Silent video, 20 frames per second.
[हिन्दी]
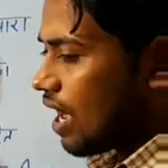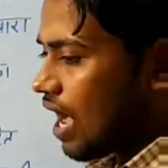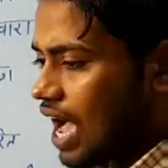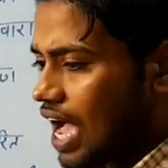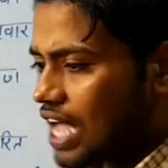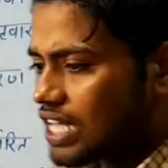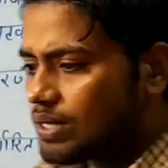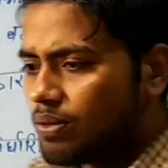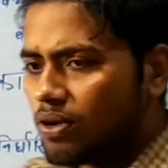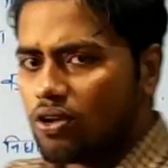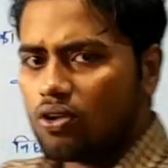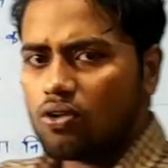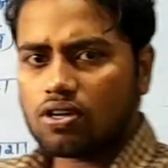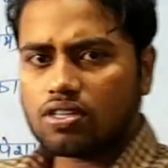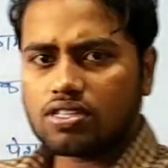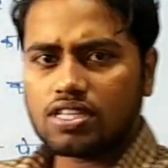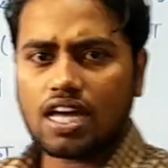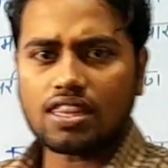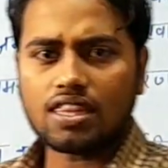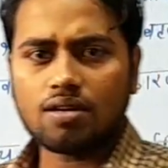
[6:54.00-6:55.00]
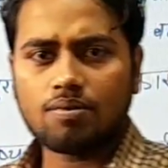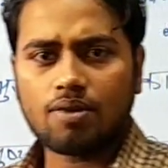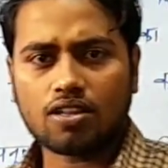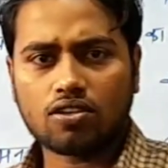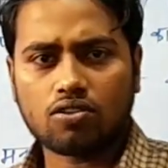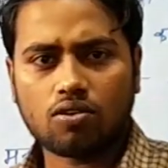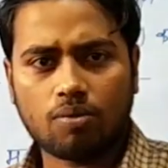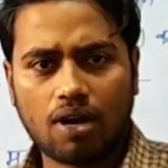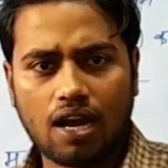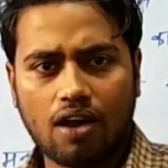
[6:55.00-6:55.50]
आज भी लोग
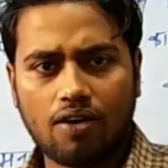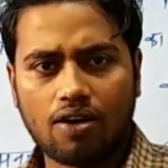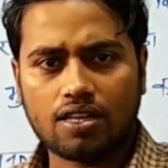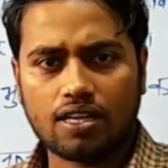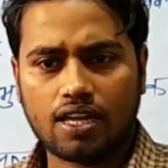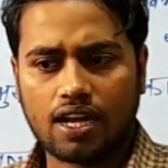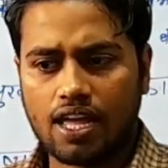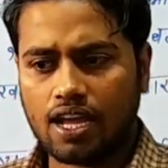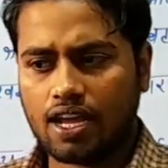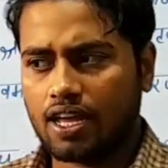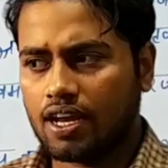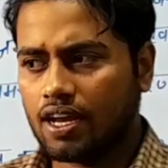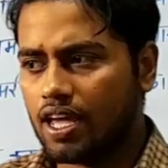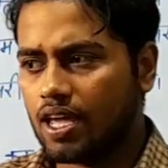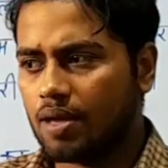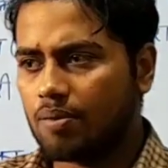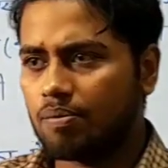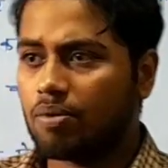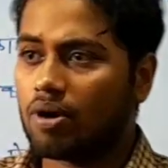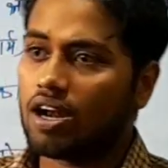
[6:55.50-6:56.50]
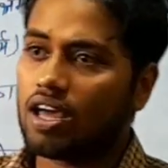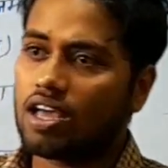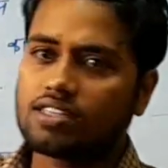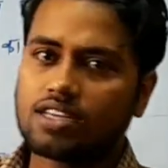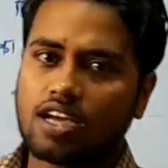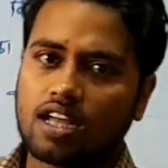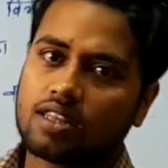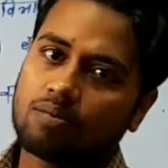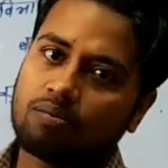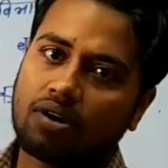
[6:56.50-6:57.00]
जातिवाद को बढ़ावा दे रहे हैं कि नहीं बड़ा
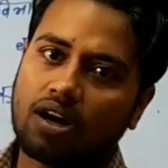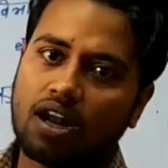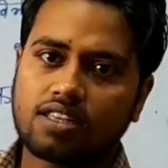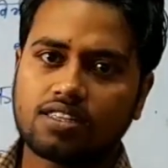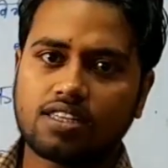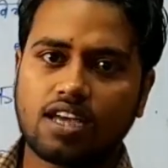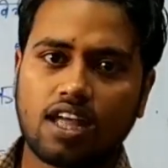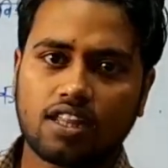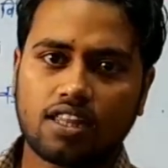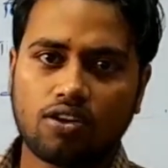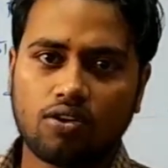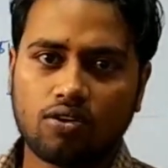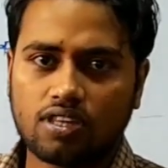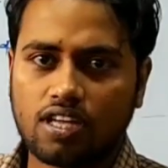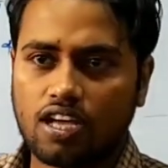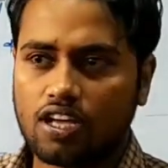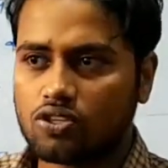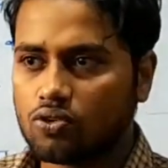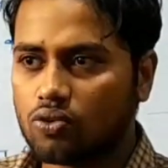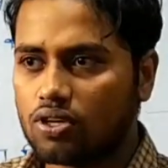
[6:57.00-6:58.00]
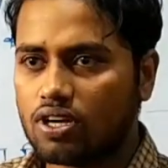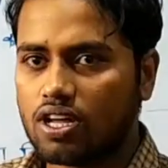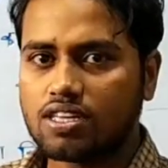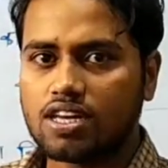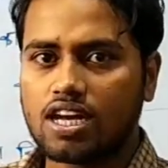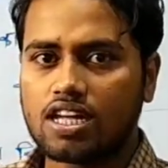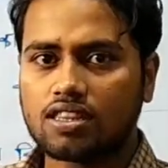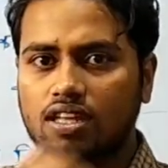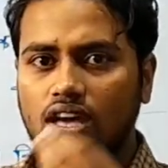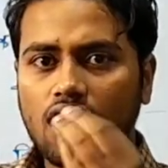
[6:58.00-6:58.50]
जात बड़ा जाति ही होता है छोटा
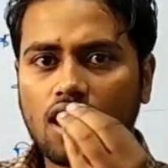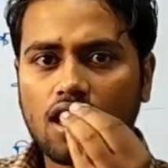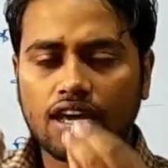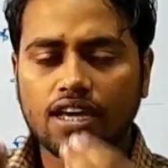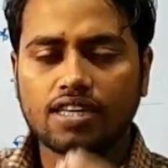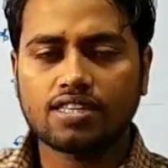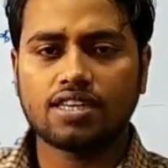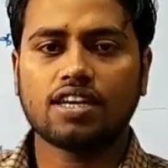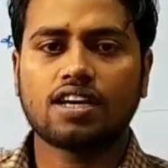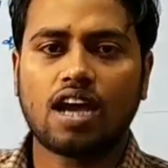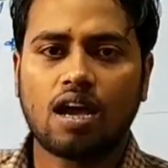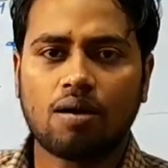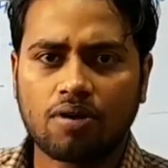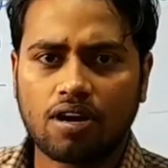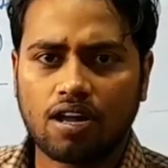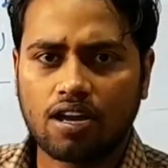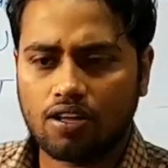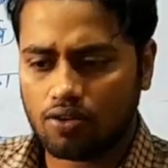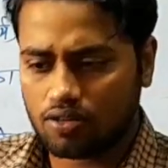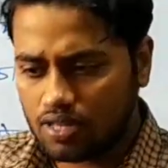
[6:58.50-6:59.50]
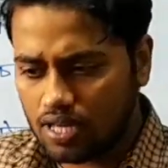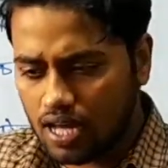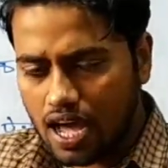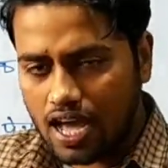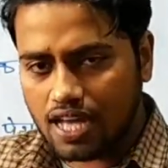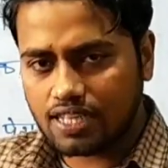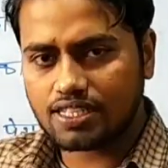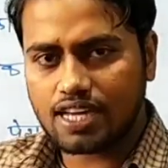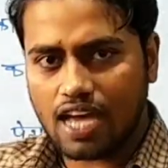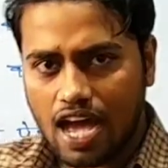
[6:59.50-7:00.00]
जात किसी काम का नहीं होता
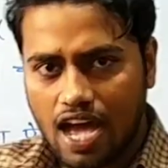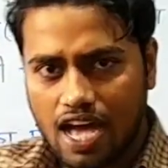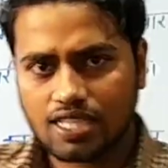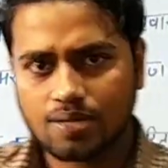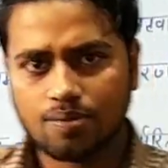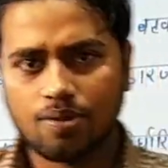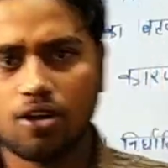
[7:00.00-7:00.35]
है ऐसे आज